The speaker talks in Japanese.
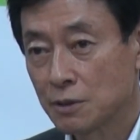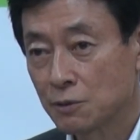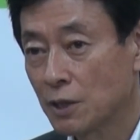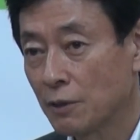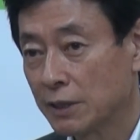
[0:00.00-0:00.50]

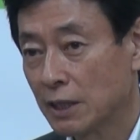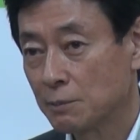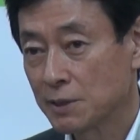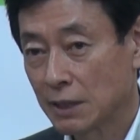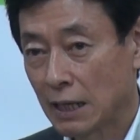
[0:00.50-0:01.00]
少ないわけであ
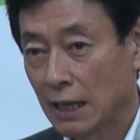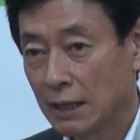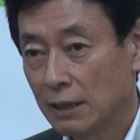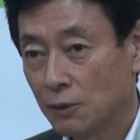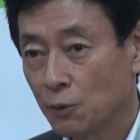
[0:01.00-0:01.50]
りますから
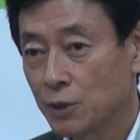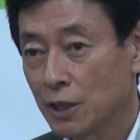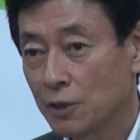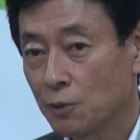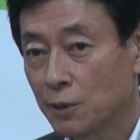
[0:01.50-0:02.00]
大き
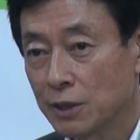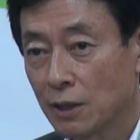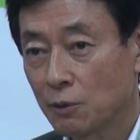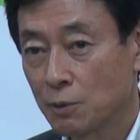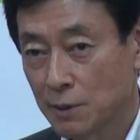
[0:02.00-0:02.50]
な影響を受
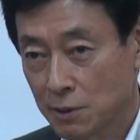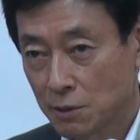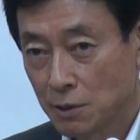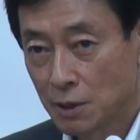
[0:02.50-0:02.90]
けております、